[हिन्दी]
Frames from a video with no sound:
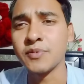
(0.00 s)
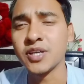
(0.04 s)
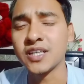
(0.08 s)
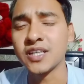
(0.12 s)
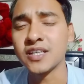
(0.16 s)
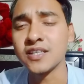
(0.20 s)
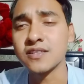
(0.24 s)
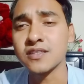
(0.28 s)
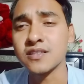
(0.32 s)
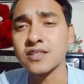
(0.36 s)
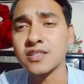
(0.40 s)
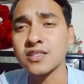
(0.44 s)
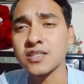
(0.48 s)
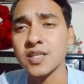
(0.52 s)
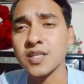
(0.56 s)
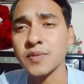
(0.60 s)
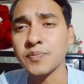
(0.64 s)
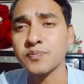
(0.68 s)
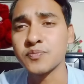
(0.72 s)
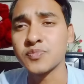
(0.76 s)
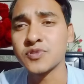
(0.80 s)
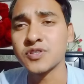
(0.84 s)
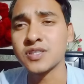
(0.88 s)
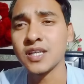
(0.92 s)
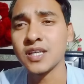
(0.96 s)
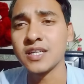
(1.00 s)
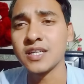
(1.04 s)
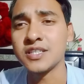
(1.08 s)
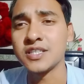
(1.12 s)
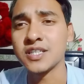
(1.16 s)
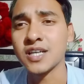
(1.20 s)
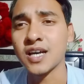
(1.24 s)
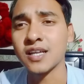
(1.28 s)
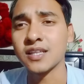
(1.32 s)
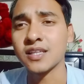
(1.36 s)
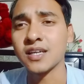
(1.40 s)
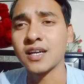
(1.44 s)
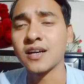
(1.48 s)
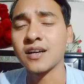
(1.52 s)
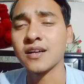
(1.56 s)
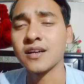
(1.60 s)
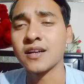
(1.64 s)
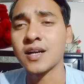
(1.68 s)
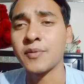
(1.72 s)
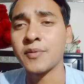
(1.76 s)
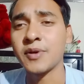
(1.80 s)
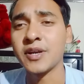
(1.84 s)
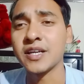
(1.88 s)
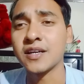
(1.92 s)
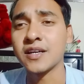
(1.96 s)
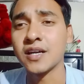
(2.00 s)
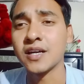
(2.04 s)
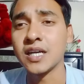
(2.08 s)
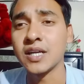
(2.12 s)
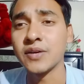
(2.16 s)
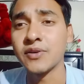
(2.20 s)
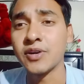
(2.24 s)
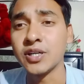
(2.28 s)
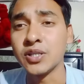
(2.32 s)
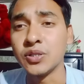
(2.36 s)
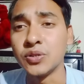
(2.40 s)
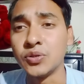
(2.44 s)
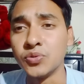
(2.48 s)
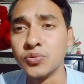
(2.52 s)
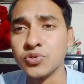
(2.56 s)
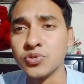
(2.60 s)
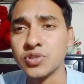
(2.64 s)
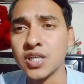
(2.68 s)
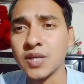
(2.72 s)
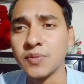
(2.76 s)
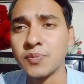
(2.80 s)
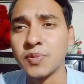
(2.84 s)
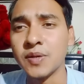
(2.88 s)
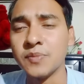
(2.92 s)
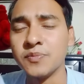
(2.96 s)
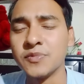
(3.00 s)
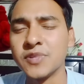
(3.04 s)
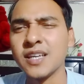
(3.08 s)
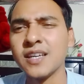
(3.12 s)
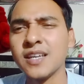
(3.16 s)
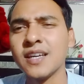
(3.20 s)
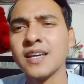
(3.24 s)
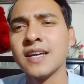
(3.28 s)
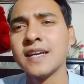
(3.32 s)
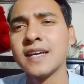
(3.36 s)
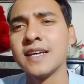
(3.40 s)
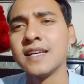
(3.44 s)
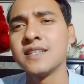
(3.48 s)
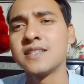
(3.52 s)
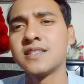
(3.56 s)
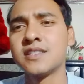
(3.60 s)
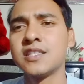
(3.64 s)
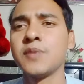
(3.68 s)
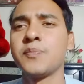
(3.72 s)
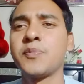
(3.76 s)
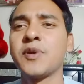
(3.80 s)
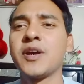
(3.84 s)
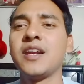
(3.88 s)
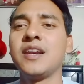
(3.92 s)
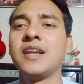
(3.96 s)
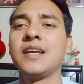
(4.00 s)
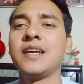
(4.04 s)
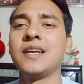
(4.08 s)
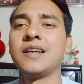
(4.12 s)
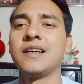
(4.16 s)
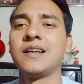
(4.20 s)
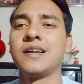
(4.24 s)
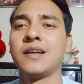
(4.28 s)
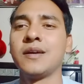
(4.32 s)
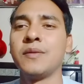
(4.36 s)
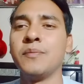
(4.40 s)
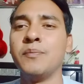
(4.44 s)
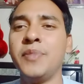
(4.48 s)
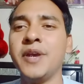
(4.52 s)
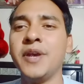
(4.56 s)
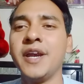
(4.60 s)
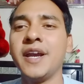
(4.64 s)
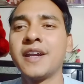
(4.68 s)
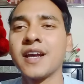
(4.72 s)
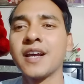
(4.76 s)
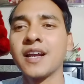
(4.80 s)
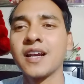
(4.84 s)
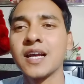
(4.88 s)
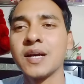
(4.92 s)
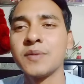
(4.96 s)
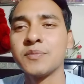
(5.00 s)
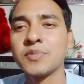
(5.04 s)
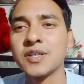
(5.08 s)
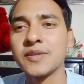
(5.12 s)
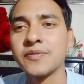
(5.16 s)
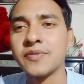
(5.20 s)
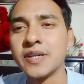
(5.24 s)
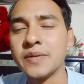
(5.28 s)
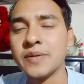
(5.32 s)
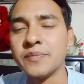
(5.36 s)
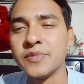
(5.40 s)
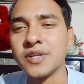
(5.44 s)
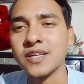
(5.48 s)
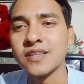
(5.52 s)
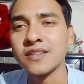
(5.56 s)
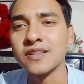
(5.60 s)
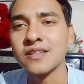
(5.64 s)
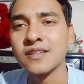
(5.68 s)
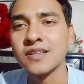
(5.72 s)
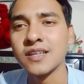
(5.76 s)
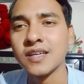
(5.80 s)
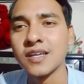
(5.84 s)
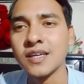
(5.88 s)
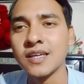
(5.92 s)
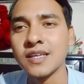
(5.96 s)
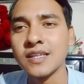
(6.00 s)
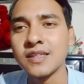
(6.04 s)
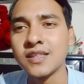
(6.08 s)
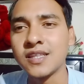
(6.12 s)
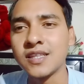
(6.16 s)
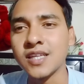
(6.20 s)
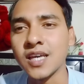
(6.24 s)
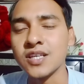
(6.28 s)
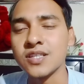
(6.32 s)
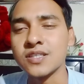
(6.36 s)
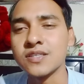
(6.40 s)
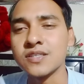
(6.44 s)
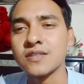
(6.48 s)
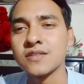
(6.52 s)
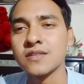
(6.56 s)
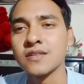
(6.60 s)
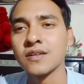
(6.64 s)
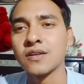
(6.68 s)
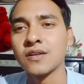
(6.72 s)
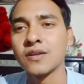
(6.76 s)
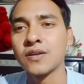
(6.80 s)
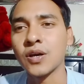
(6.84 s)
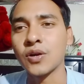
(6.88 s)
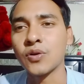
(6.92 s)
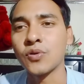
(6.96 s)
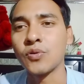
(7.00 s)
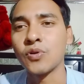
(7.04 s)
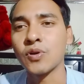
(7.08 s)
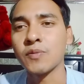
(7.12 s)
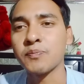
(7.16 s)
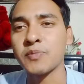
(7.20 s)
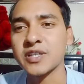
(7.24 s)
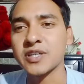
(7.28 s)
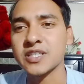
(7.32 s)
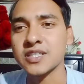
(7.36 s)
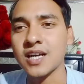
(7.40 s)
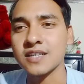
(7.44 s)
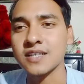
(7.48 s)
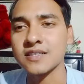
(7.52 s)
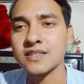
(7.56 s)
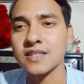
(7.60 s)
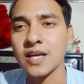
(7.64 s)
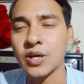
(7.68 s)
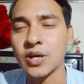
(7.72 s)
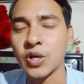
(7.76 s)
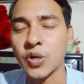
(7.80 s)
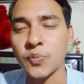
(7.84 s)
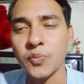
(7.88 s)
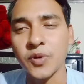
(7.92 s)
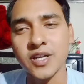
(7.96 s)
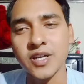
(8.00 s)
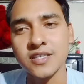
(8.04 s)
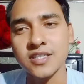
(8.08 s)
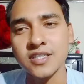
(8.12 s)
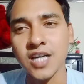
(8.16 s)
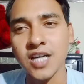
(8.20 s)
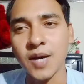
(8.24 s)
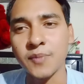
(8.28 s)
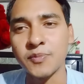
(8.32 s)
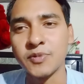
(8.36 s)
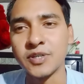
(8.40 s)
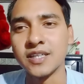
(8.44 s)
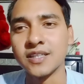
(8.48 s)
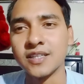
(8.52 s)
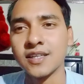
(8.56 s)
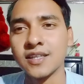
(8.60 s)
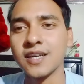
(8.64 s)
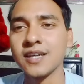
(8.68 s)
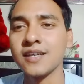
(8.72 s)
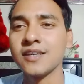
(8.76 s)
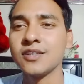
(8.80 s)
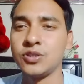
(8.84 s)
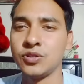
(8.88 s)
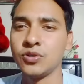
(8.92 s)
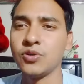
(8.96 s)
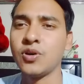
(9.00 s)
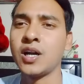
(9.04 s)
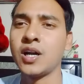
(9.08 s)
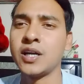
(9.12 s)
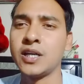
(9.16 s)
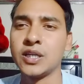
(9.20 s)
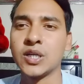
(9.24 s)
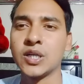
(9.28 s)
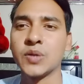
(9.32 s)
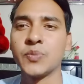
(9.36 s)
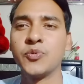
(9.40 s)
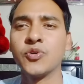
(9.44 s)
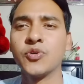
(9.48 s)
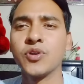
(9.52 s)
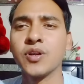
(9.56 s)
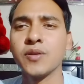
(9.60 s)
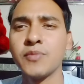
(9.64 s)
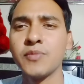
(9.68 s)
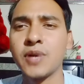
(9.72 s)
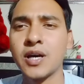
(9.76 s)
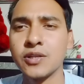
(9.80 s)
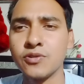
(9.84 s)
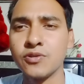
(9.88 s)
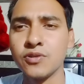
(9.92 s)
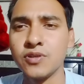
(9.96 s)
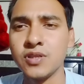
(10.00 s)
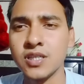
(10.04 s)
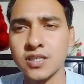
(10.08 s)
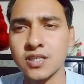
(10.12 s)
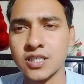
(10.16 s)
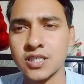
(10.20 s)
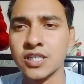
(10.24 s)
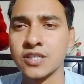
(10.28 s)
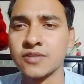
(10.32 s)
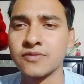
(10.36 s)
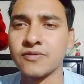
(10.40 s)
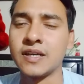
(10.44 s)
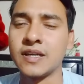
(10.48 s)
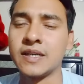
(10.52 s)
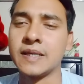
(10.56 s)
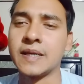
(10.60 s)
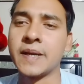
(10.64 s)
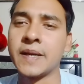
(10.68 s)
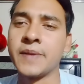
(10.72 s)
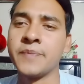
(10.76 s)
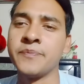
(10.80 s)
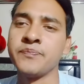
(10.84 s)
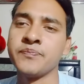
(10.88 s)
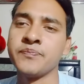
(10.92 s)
की सबसे ज़्यादा कमाई करने वाली दूसरी फिल्म थी इससे पहले बेटा नाम की फिल्म ने तेईस करोड़ पचास लाख रुपए छाप लिए थे जो अनिल कपूर और माधुरी दीक्षित वाली है